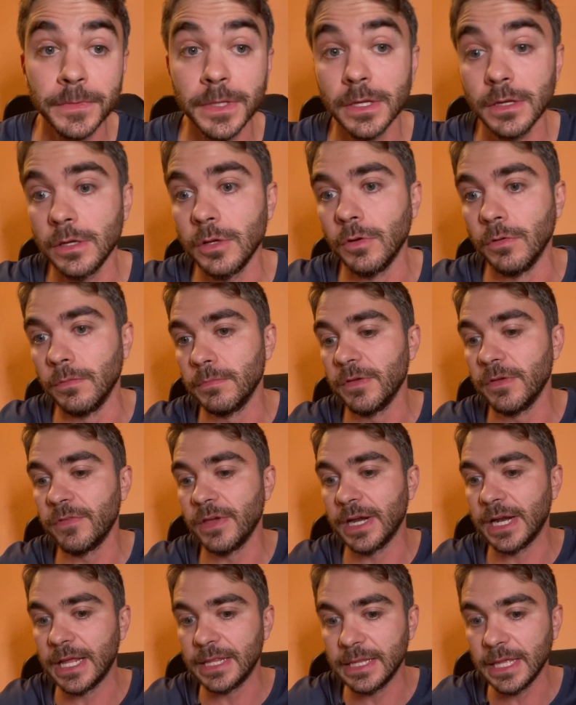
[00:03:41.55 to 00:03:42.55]
Io mi
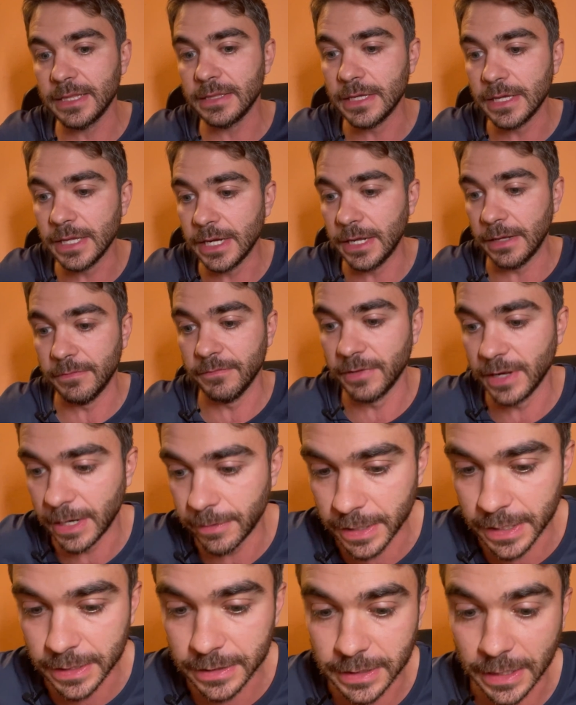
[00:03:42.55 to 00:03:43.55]
verrei da dire
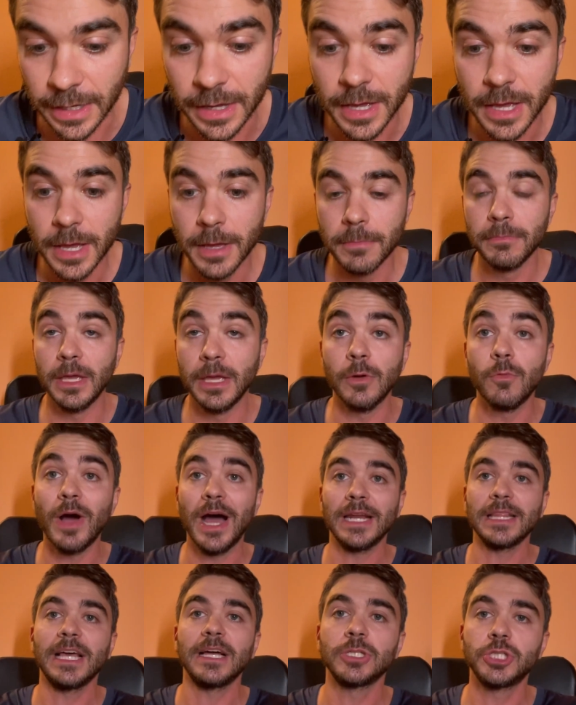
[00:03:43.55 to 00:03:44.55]
veramente, mi
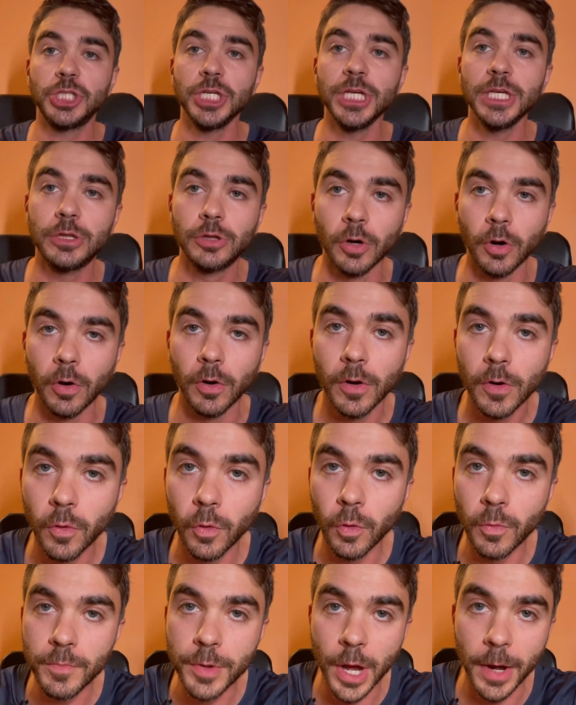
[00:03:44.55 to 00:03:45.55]
guarda, cito
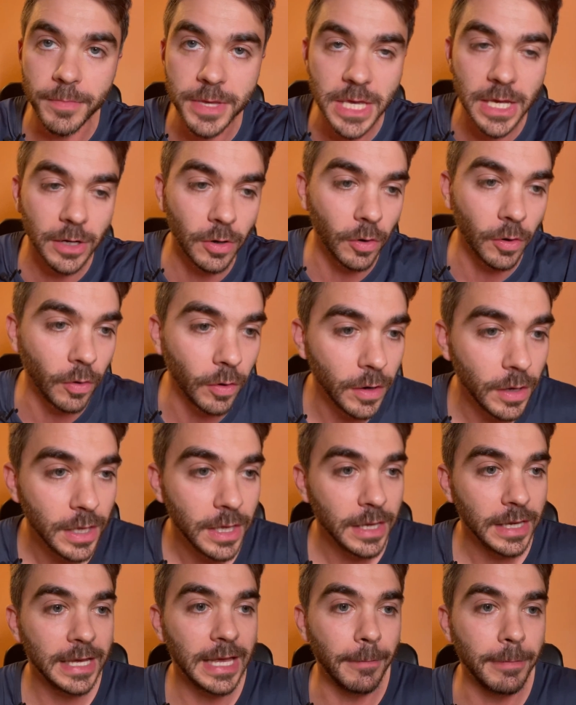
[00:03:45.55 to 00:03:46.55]
un mio amico
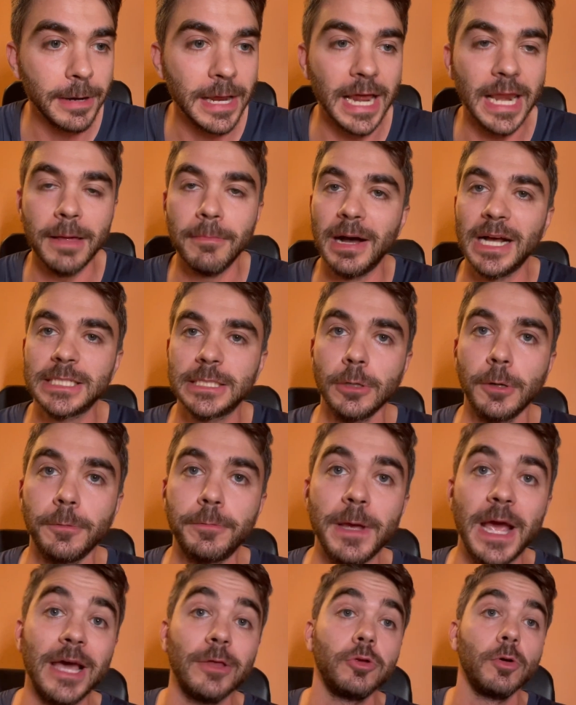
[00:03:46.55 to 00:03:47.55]
Gabriele
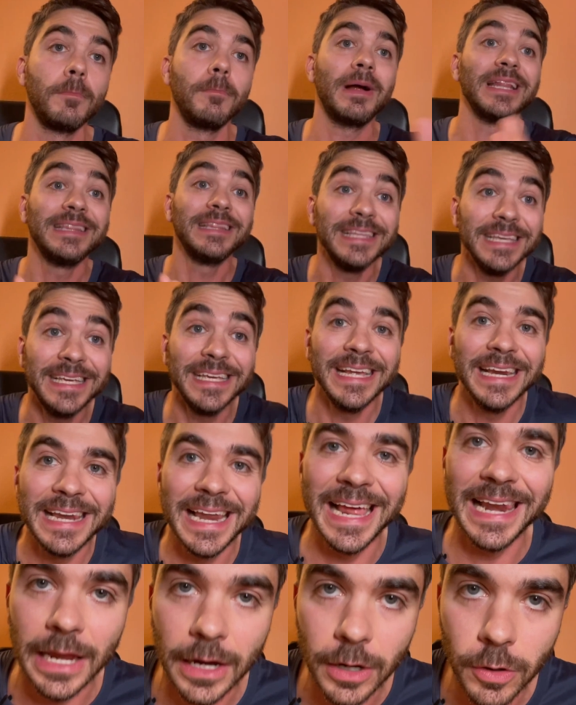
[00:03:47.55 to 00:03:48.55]
Mastropieto, ma di chi
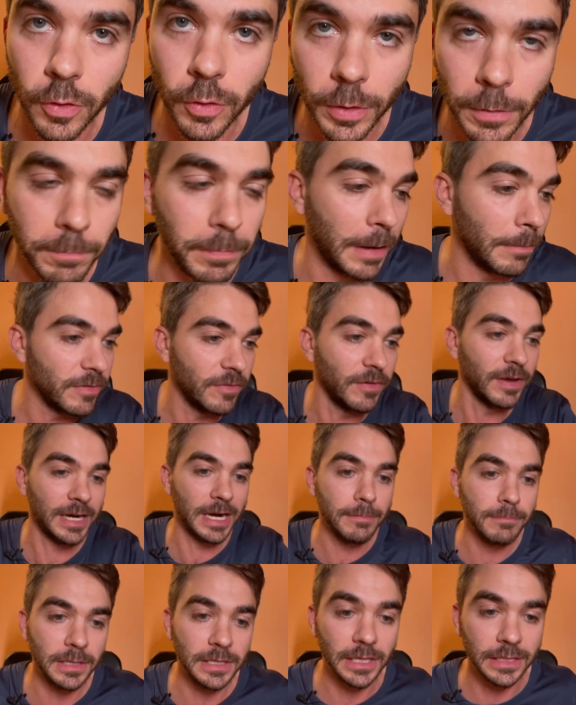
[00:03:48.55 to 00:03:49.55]
l'è la colpa? Mi
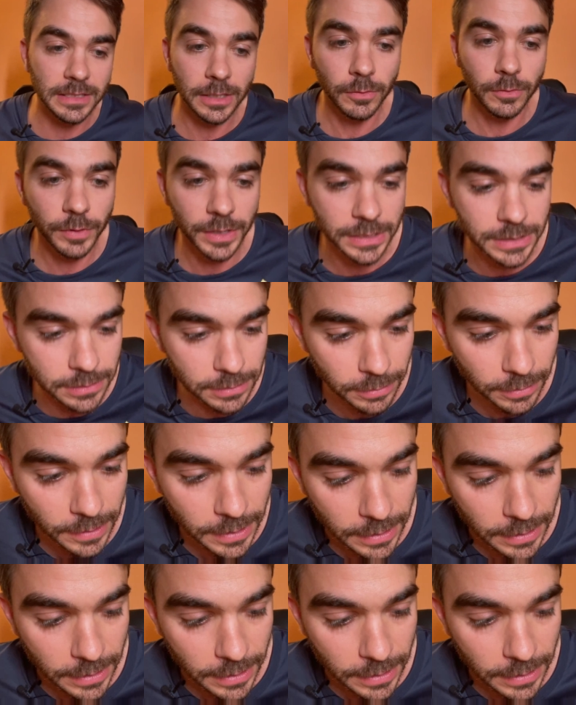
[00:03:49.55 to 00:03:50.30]
verrebbe da dire questo.